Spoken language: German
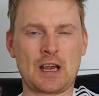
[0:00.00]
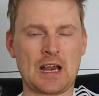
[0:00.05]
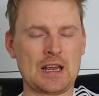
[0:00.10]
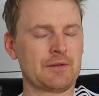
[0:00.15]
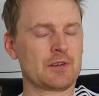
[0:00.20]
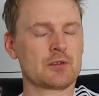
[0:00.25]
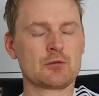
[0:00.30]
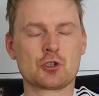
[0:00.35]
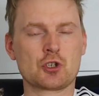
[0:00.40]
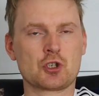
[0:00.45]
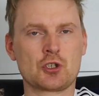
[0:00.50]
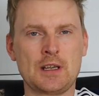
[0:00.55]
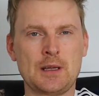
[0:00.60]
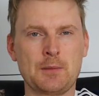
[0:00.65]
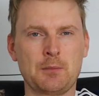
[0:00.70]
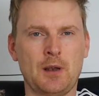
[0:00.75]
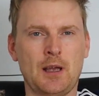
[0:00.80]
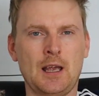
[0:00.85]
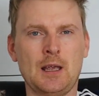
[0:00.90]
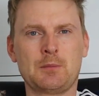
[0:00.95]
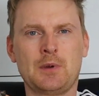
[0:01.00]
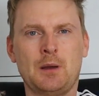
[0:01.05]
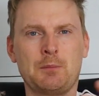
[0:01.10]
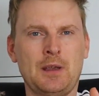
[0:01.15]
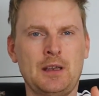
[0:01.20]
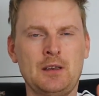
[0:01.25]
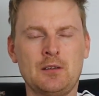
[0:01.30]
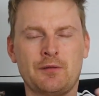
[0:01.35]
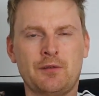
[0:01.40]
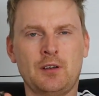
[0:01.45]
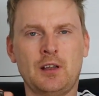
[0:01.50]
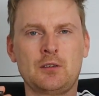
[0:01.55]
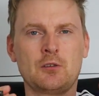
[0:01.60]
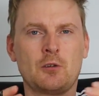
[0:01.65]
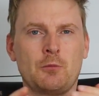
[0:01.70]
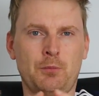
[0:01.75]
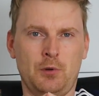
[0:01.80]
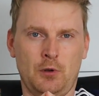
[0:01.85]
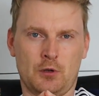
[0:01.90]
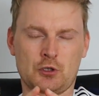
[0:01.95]
einfach nur stehen bleiben, am Ende vielleicht
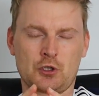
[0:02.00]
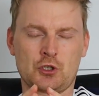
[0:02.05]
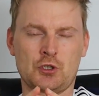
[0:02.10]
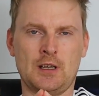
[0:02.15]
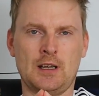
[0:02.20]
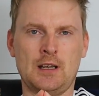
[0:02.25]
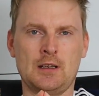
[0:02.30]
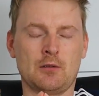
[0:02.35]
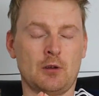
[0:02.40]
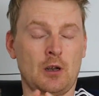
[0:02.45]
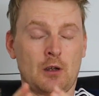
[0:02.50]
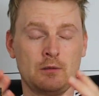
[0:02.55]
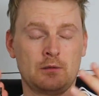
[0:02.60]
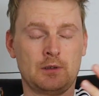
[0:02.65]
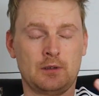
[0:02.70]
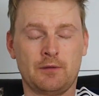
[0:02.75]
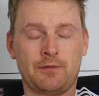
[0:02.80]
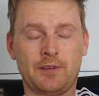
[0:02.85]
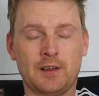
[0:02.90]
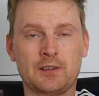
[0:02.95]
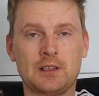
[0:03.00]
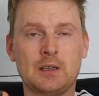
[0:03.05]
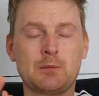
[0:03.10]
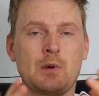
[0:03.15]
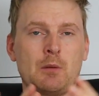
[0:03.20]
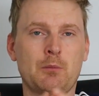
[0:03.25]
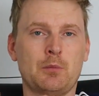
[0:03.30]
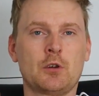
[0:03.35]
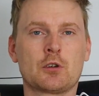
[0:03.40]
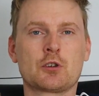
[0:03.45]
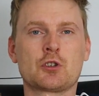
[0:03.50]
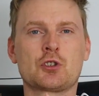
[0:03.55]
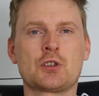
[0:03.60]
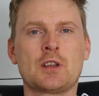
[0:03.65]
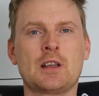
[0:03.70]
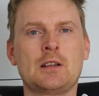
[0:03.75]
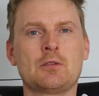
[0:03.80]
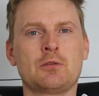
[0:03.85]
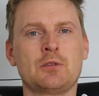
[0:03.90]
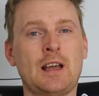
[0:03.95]
noch einen Block stellen oder fast immer einen Block
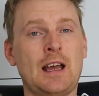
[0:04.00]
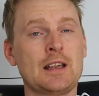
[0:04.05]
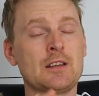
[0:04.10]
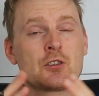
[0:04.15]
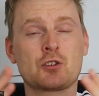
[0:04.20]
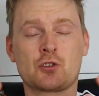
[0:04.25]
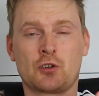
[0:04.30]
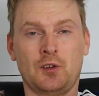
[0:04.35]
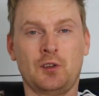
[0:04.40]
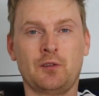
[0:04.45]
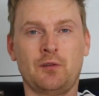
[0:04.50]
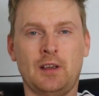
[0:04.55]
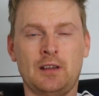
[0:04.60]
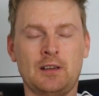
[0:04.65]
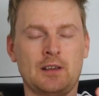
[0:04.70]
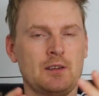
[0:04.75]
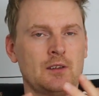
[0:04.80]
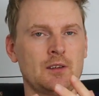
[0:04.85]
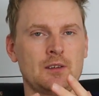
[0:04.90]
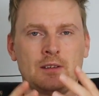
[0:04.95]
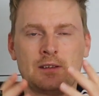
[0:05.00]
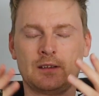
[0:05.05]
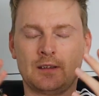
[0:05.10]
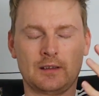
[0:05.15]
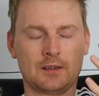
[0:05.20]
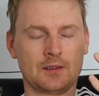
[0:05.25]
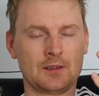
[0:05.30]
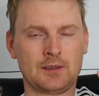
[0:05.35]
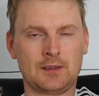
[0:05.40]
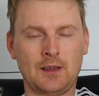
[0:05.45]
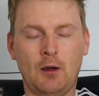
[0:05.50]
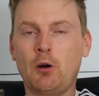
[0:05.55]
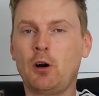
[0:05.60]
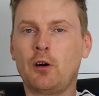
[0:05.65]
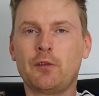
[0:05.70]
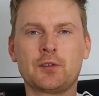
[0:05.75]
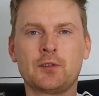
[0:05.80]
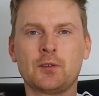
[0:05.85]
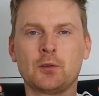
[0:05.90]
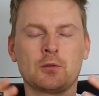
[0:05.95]
stellen und angeschossen werden. Das ist sau
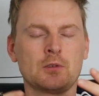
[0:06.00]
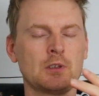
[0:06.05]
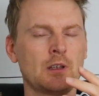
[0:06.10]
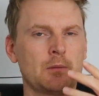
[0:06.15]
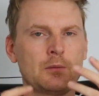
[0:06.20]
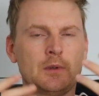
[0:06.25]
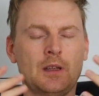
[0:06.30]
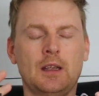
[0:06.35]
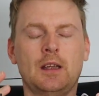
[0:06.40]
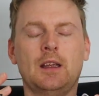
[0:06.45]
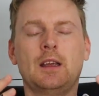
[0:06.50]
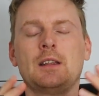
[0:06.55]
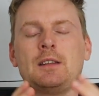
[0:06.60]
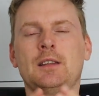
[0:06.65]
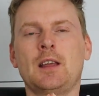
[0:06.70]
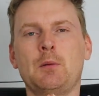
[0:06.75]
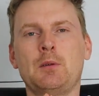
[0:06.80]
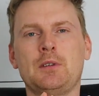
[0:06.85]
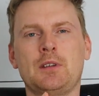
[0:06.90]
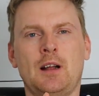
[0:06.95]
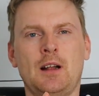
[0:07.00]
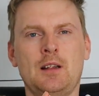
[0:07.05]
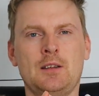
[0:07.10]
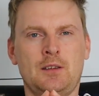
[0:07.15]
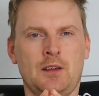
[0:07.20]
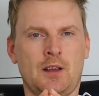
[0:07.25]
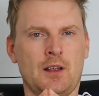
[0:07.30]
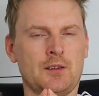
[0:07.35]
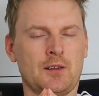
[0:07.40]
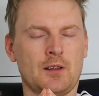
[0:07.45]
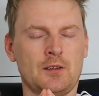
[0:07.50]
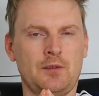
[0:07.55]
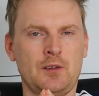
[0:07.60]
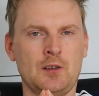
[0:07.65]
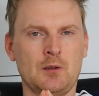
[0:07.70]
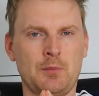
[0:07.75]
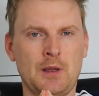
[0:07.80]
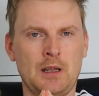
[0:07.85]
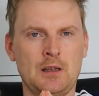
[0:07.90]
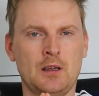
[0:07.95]
oft so und damit, damit halten sie ganz, ganz
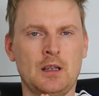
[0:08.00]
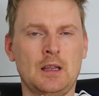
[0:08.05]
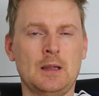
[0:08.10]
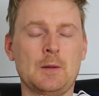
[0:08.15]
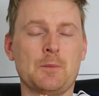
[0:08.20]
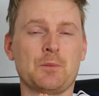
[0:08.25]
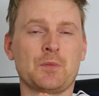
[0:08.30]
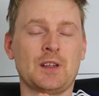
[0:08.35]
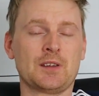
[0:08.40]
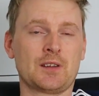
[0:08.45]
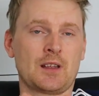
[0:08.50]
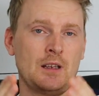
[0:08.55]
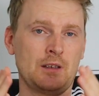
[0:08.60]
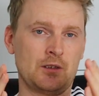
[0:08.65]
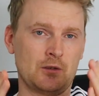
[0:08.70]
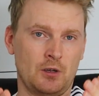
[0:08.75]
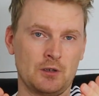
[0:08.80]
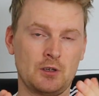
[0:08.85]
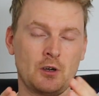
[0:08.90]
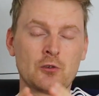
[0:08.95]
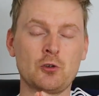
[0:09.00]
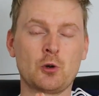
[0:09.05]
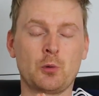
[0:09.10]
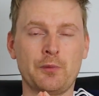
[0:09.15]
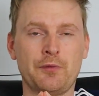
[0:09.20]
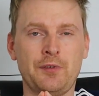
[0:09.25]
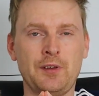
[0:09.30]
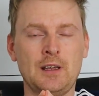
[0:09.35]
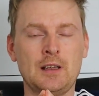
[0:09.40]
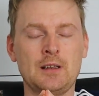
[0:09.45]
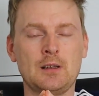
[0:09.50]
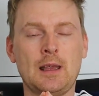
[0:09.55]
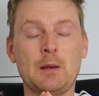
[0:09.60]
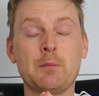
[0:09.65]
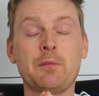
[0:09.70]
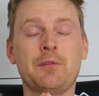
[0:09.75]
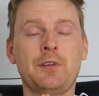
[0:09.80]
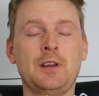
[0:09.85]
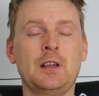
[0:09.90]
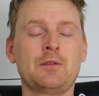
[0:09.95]
viele Bälle. Das kann ich euch auch nur empfehlen,
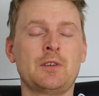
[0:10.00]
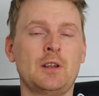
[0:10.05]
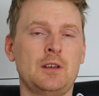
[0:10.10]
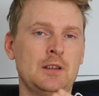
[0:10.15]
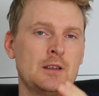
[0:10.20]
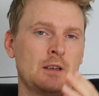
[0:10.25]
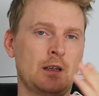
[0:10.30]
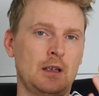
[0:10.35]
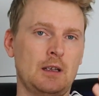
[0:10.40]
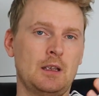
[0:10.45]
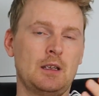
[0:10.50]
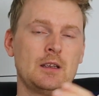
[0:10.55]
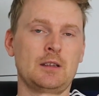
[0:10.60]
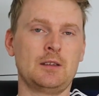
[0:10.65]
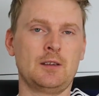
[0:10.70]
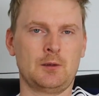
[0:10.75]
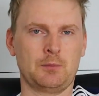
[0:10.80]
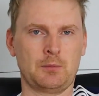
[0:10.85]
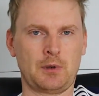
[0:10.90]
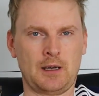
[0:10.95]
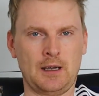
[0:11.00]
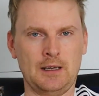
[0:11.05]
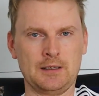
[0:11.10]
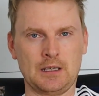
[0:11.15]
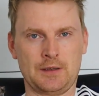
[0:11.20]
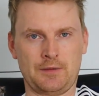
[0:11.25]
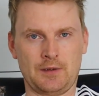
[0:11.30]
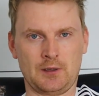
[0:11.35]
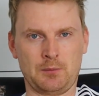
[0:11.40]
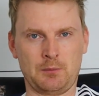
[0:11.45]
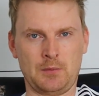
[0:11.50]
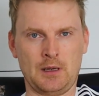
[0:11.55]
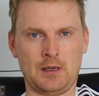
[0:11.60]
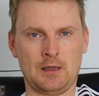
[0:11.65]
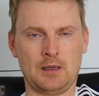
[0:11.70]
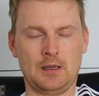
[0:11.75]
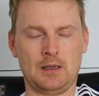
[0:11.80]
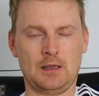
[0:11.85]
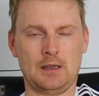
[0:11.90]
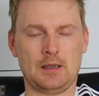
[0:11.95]
empfehlen wenn ihr in diesem Bereich etwas
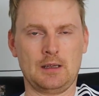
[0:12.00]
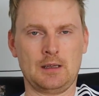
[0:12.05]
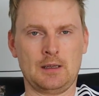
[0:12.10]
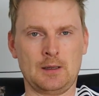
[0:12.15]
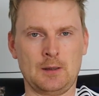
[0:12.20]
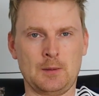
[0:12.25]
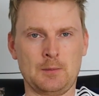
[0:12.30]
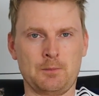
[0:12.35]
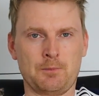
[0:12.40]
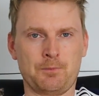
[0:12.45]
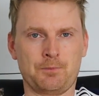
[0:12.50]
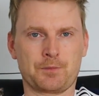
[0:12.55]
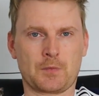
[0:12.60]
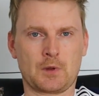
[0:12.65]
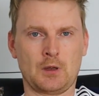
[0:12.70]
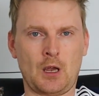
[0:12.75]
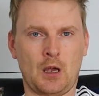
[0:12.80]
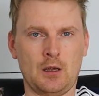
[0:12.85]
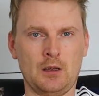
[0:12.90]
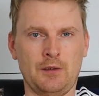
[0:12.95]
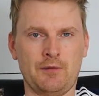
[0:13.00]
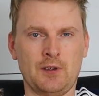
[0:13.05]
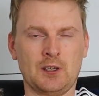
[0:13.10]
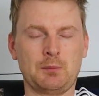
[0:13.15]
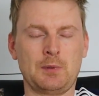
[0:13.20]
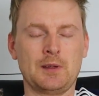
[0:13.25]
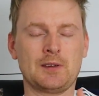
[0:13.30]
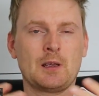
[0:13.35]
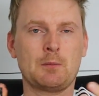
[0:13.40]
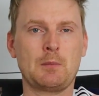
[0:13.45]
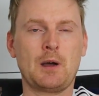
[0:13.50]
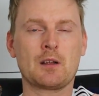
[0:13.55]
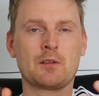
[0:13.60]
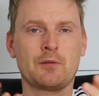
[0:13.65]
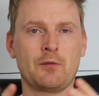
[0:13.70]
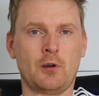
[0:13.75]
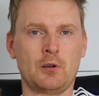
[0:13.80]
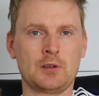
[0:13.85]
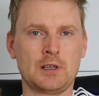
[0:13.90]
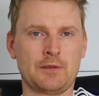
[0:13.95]
mehr, ähm, ja, etwas besser
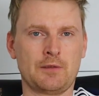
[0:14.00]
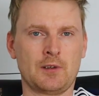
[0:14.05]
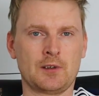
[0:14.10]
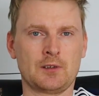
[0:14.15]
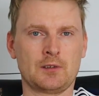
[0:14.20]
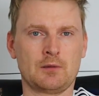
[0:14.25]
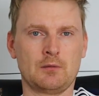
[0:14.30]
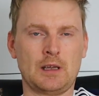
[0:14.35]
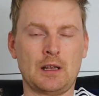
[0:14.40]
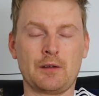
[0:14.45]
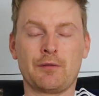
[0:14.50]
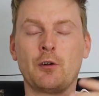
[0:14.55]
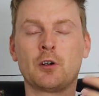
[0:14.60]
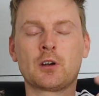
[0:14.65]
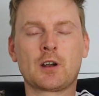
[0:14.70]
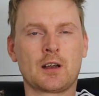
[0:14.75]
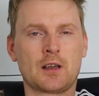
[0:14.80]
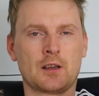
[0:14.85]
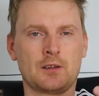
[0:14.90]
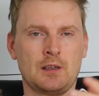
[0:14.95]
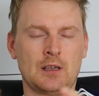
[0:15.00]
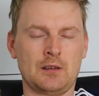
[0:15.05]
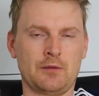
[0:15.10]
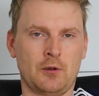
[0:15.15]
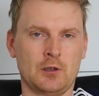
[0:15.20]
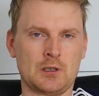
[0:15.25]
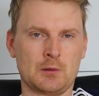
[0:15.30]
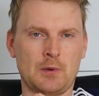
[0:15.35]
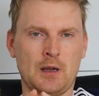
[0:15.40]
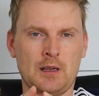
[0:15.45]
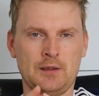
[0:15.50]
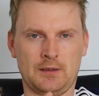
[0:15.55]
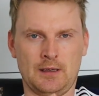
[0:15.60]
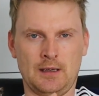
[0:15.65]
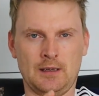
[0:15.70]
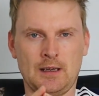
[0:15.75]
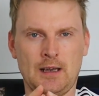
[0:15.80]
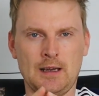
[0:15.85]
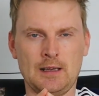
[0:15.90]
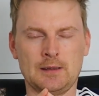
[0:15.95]
machen wollt, etwas erfolgreicher sein wollt im 1
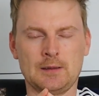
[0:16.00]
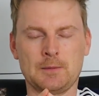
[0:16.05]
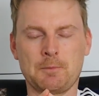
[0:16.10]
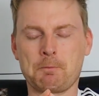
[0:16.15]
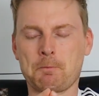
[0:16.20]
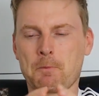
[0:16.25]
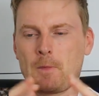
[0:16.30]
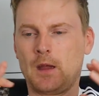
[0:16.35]
gegen 1.